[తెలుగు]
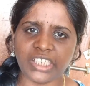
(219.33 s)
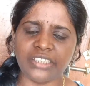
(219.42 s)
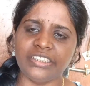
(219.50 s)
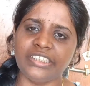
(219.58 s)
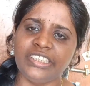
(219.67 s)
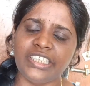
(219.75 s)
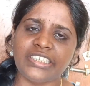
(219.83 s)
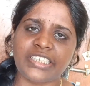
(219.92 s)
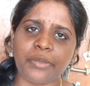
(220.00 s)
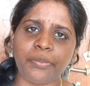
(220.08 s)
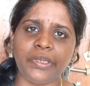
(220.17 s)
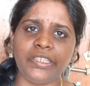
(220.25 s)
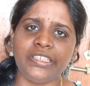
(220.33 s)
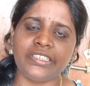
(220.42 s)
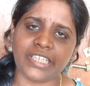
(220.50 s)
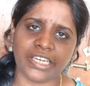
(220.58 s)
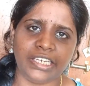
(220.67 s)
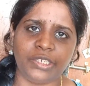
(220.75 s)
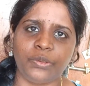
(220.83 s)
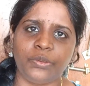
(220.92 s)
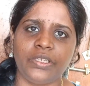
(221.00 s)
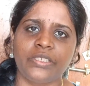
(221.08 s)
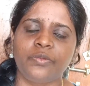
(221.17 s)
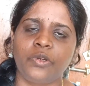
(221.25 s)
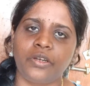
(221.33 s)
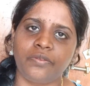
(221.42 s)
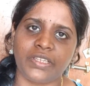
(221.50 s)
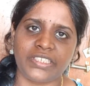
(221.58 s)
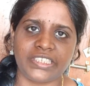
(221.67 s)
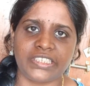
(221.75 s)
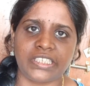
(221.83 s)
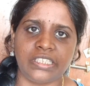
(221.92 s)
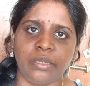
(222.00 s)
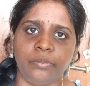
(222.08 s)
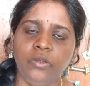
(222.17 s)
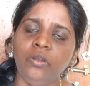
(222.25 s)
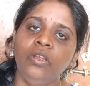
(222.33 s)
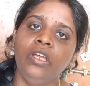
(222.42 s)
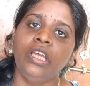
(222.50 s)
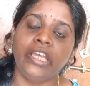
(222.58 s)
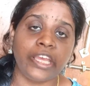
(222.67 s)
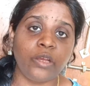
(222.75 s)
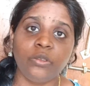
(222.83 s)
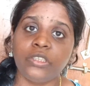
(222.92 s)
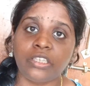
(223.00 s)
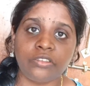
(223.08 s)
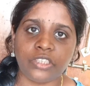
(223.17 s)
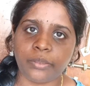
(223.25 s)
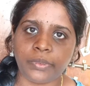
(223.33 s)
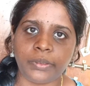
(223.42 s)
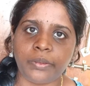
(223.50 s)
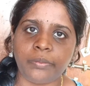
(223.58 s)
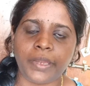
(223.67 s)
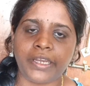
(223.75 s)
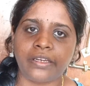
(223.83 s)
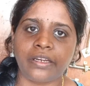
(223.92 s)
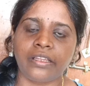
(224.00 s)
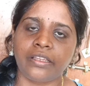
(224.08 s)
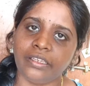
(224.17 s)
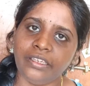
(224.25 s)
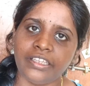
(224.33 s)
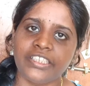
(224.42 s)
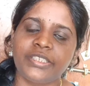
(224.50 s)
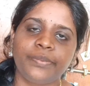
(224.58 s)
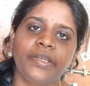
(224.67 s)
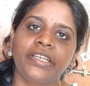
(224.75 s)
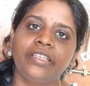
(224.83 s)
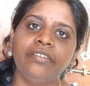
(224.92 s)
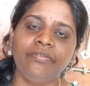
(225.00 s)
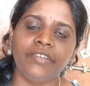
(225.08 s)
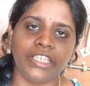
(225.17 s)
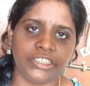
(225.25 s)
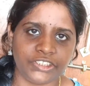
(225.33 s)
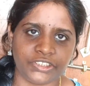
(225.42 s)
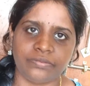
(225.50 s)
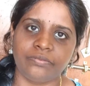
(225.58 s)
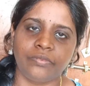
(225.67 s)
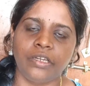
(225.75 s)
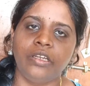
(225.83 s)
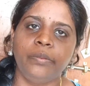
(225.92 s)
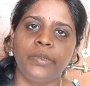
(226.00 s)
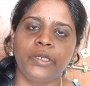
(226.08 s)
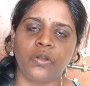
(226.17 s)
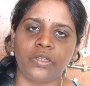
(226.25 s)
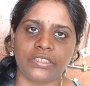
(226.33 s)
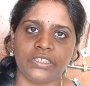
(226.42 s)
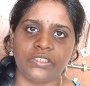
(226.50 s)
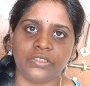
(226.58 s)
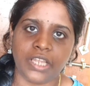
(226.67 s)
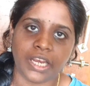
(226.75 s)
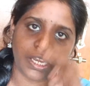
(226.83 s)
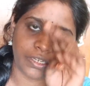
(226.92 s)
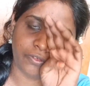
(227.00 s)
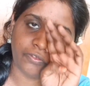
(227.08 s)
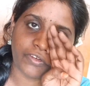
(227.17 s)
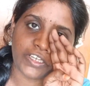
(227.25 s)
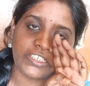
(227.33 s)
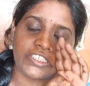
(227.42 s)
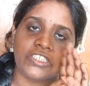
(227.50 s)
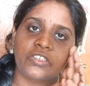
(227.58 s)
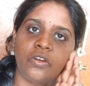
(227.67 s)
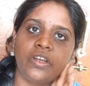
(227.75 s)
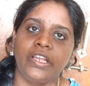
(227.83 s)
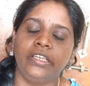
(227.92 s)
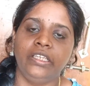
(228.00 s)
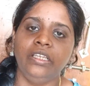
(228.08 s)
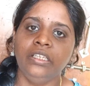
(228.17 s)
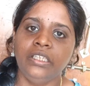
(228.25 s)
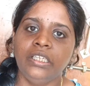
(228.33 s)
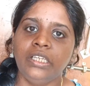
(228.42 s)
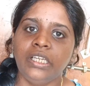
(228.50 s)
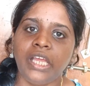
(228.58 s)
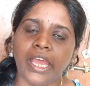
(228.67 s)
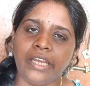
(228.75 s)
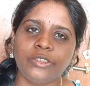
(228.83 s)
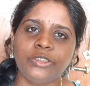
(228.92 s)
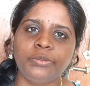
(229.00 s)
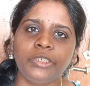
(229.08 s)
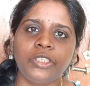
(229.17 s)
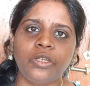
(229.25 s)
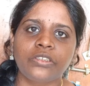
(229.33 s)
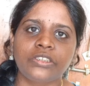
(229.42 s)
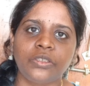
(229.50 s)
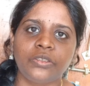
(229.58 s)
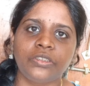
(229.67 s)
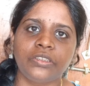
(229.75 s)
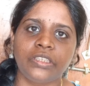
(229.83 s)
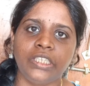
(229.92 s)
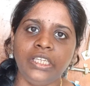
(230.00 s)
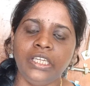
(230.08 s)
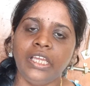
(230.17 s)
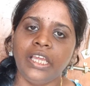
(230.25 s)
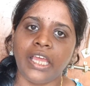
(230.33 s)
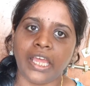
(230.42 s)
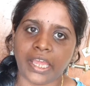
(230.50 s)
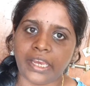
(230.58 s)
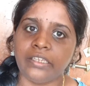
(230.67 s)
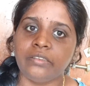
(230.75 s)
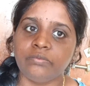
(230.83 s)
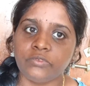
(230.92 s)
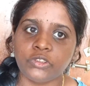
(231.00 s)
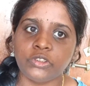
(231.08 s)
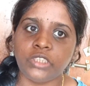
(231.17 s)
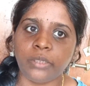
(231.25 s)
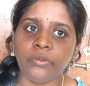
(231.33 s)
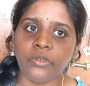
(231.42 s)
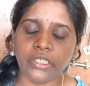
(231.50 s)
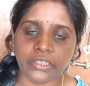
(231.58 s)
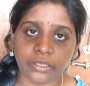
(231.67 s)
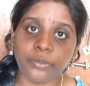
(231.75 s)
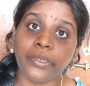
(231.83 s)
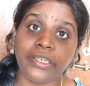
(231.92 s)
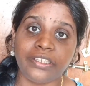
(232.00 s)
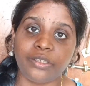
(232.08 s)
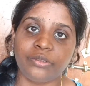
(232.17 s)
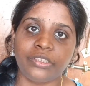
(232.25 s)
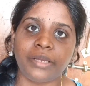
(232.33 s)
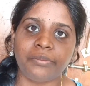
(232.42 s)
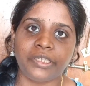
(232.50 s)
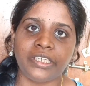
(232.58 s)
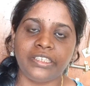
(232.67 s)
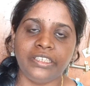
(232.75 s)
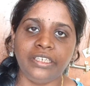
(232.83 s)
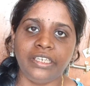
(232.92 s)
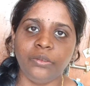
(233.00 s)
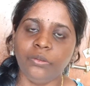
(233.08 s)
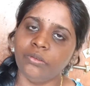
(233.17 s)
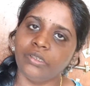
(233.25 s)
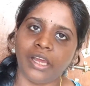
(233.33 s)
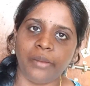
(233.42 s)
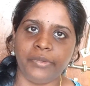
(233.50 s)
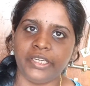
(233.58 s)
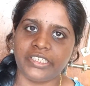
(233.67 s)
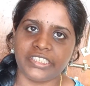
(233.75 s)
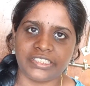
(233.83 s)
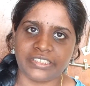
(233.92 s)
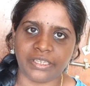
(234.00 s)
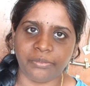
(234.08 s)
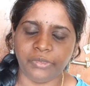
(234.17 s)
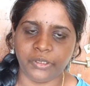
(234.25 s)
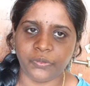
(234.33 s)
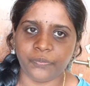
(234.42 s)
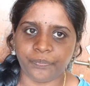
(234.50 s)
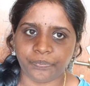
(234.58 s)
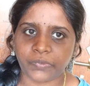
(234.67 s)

ఇంకా థర్టీన్ డేస్ అయిపోయింది సరే ఈ టూ డేస్ వాటర్ ఫాస్ట్ చేసేద్దాము ఎక్కువ తగ్గుతాం అన్నది మ్యాటర్ కాదు కానీ అదే చెప్పాను కదా ఫ్లష్ ఏమైనా టాక్సిన్స్ ఉన్నా అలాంటివి ఫ్లష్ చేసుకోవడానికి అండ్ కొంచెం డిటాక్స్ అవుతుంది అండ్ చూద్దాము ఎంత వెయిట్ తగ్గుతామనేది నేను అప్డేట్ చేస్తాను మీకు